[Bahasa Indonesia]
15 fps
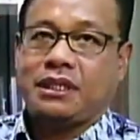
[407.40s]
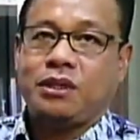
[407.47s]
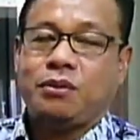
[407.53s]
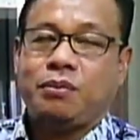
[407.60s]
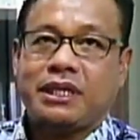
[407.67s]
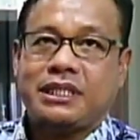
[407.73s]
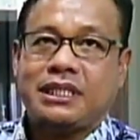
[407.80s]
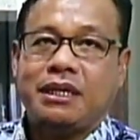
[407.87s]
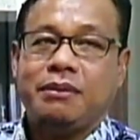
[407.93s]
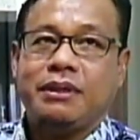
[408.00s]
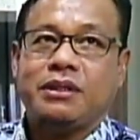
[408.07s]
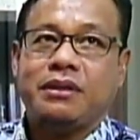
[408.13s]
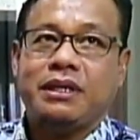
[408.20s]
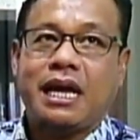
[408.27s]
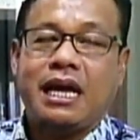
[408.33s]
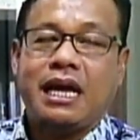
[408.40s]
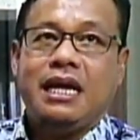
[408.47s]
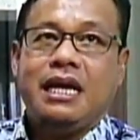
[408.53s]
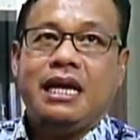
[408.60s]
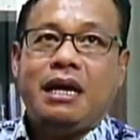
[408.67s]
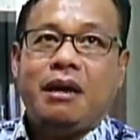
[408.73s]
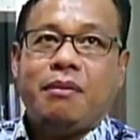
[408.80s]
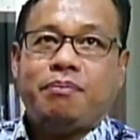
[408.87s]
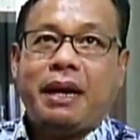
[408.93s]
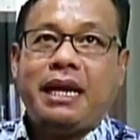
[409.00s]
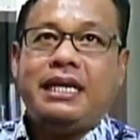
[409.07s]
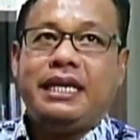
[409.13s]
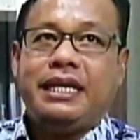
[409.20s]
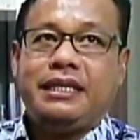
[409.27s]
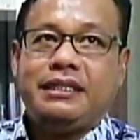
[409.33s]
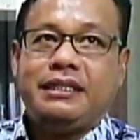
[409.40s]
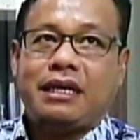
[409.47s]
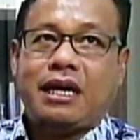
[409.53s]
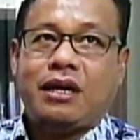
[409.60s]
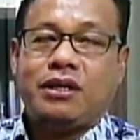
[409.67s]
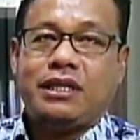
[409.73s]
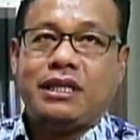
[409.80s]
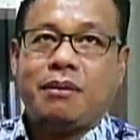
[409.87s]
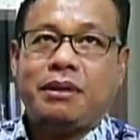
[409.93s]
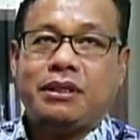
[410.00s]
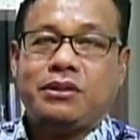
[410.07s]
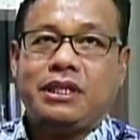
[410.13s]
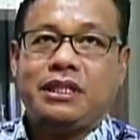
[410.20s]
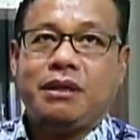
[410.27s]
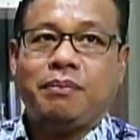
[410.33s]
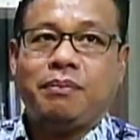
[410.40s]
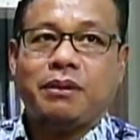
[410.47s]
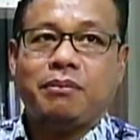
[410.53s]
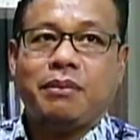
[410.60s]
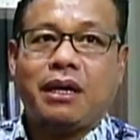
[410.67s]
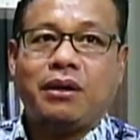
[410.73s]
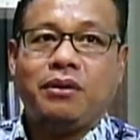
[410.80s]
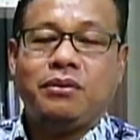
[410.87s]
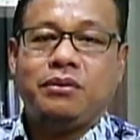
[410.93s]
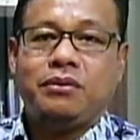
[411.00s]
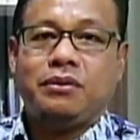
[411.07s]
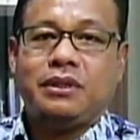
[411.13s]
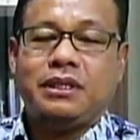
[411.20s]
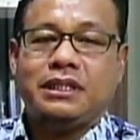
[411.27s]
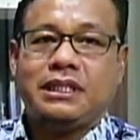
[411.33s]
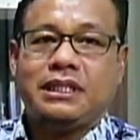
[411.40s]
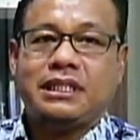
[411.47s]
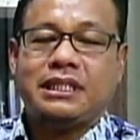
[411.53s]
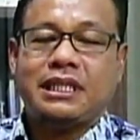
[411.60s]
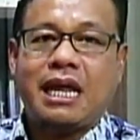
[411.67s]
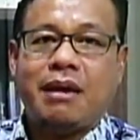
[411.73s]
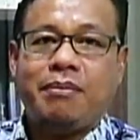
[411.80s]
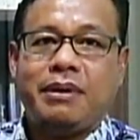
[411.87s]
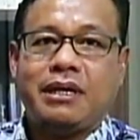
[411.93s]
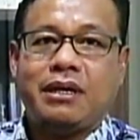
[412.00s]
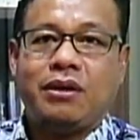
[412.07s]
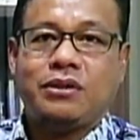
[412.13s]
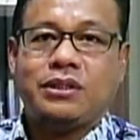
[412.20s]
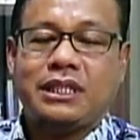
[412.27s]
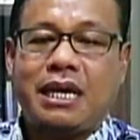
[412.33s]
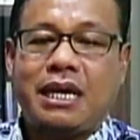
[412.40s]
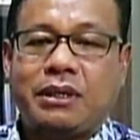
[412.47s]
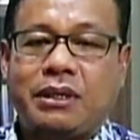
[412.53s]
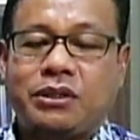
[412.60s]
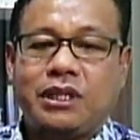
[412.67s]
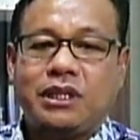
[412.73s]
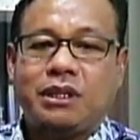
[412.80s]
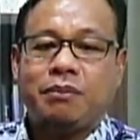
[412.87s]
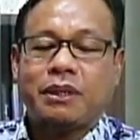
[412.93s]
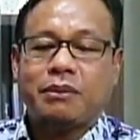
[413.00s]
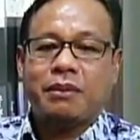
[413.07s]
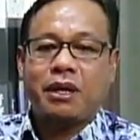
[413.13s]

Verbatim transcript: kalau pekerjaan begitu. Nah, paling kalau kita masuk di tempat baru, eh, selama kalau saya masuk di tempat